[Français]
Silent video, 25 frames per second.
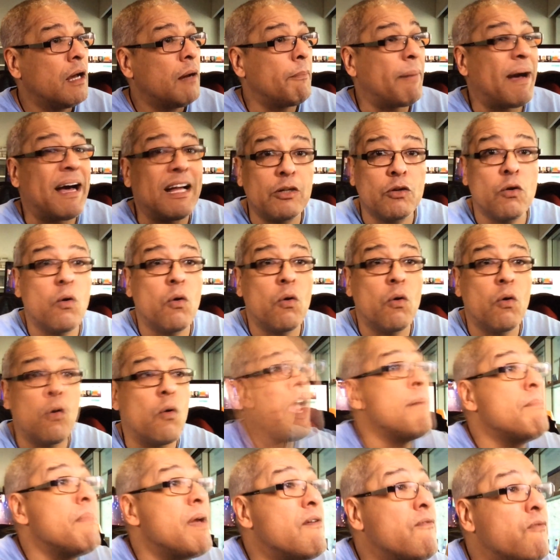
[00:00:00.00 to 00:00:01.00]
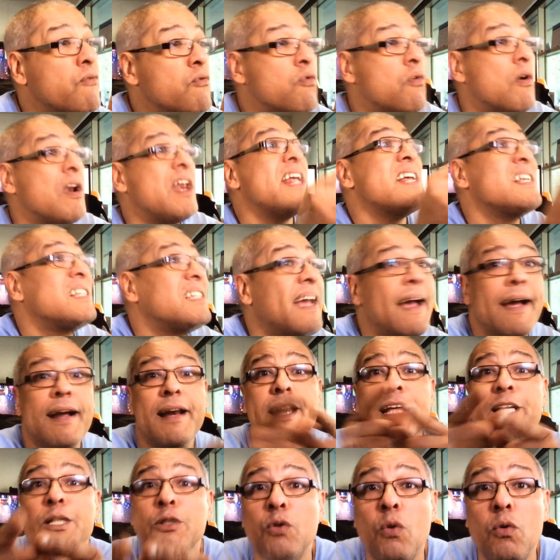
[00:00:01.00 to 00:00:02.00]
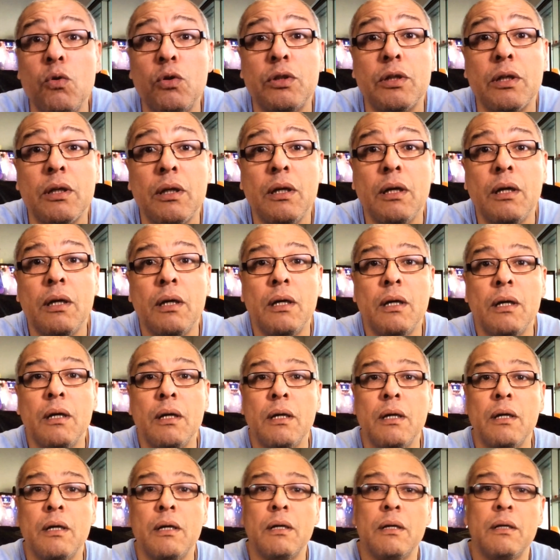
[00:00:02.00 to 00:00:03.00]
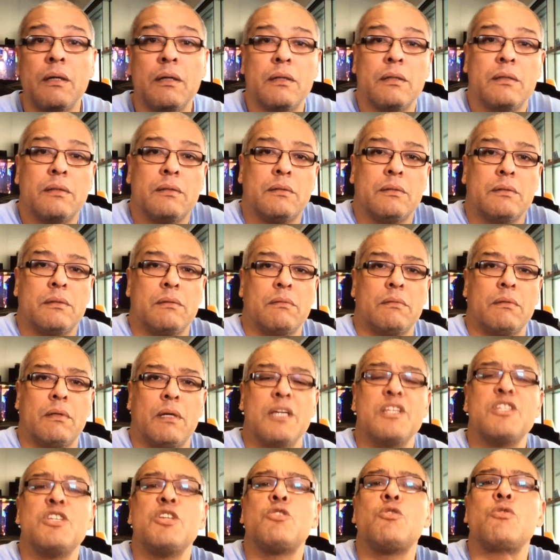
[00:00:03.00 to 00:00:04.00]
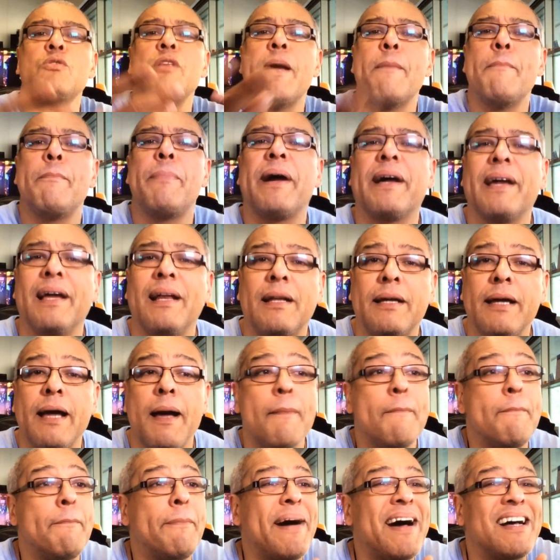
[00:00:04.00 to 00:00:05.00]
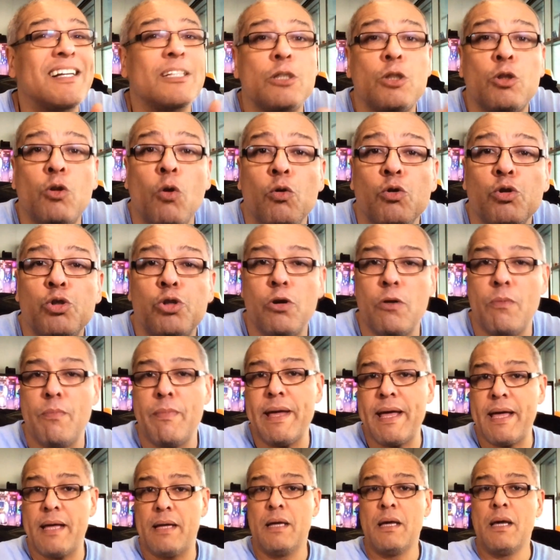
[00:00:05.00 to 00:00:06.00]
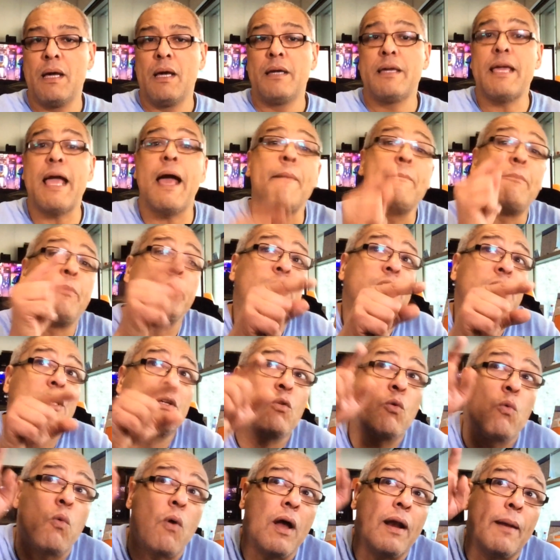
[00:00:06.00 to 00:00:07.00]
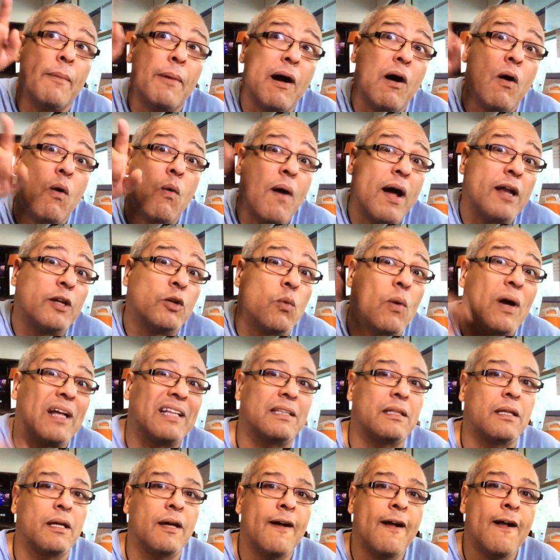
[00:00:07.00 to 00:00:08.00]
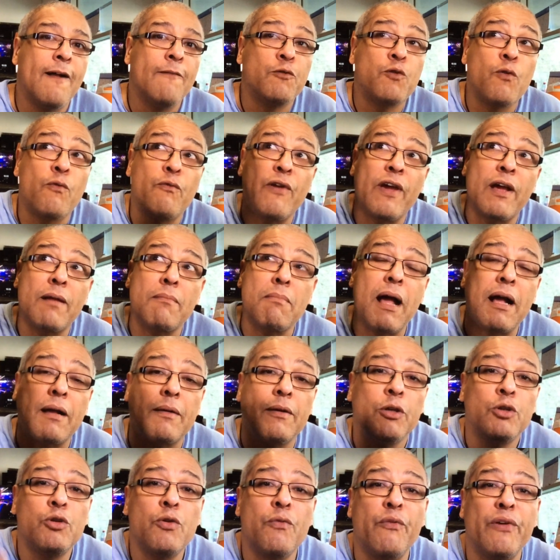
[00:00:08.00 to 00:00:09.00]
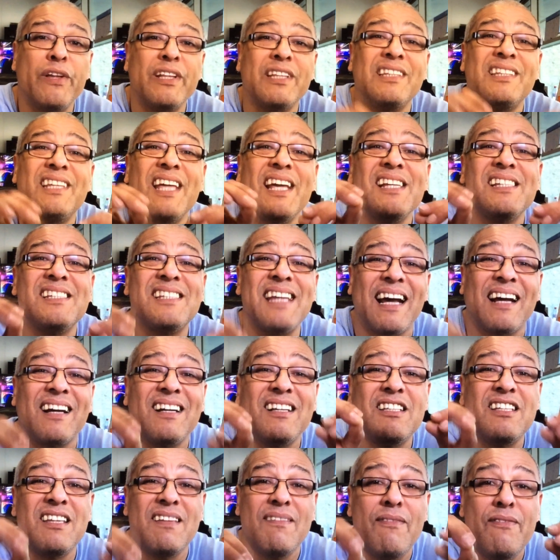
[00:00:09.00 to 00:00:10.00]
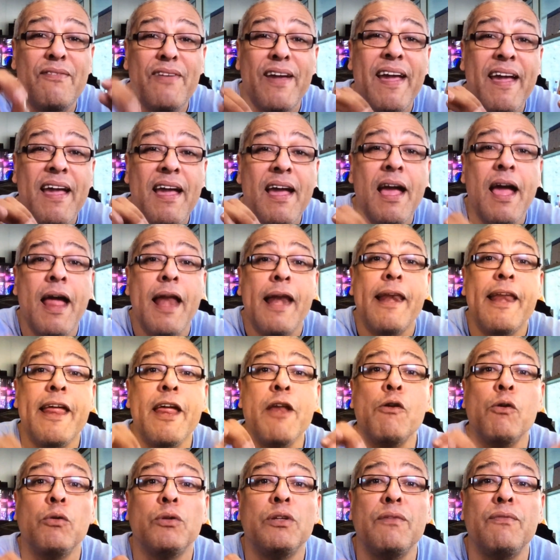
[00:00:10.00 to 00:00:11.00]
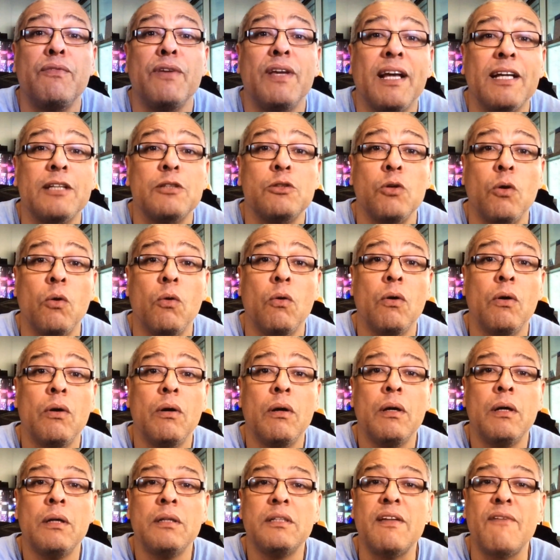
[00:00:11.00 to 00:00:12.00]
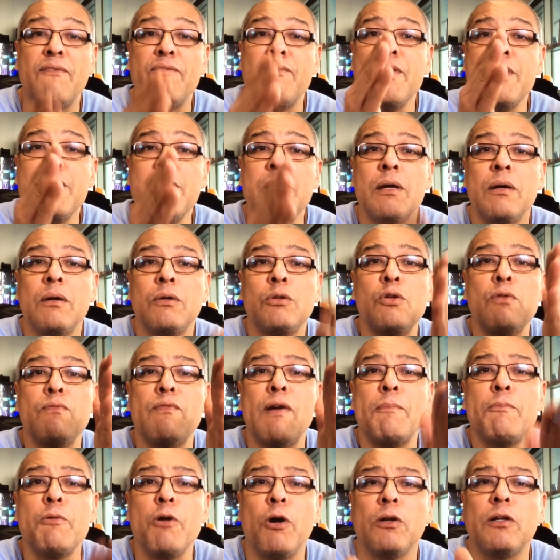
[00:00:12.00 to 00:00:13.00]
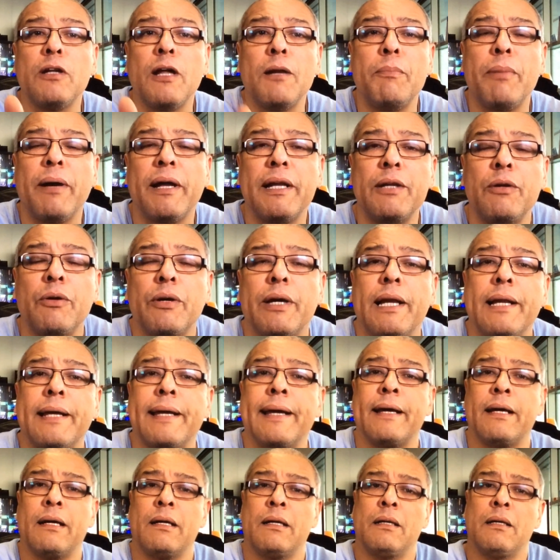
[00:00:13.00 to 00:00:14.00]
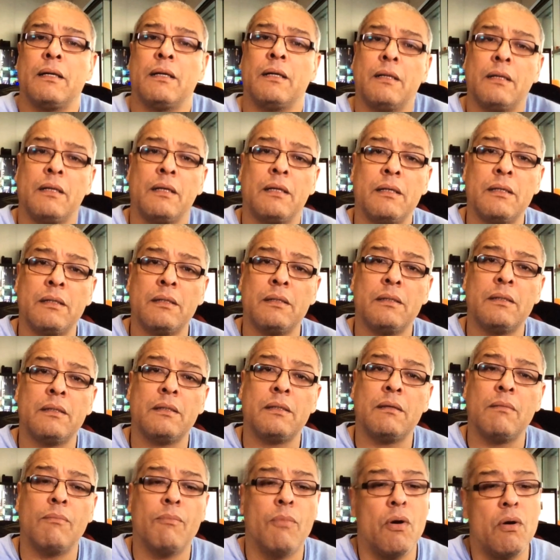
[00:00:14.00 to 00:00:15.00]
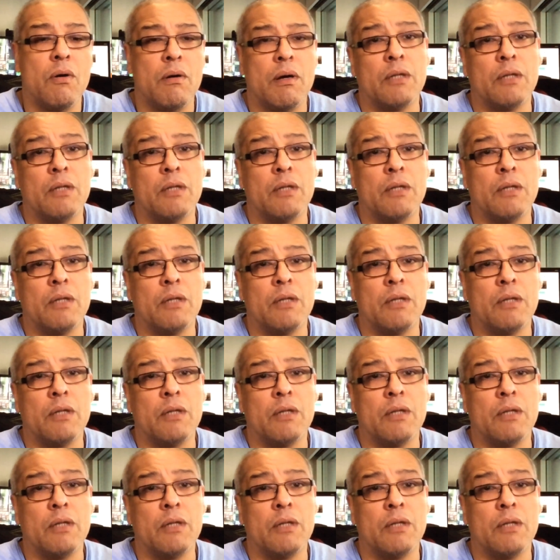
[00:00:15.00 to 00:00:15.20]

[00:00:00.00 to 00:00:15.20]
Pardon, aimez-vous les uns les autres. Et si tu n'aimes pas quelqu'un, passe ton chemin. Il y a un petit coin là-bas en haut à droite. Tu fais, pas, tu fais désactiver les notifications. C'est fini. Tu ne vas plus entendre parler de quelqu'un. Bon,